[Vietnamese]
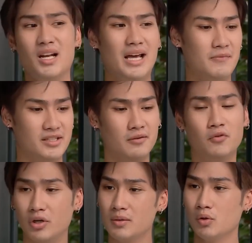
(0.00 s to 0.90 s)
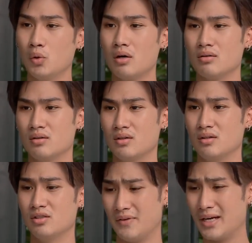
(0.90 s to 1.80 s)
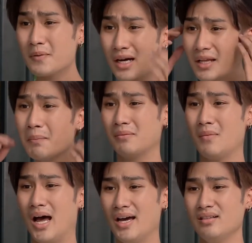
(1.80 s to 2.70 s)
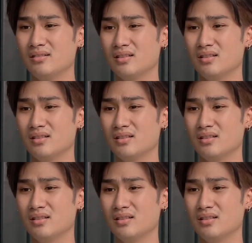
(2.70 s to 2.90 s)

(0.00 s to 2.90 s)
Thế là em phải chạy vội đi mua thuốc rồi bé đắp khăn lên mặt bà ấy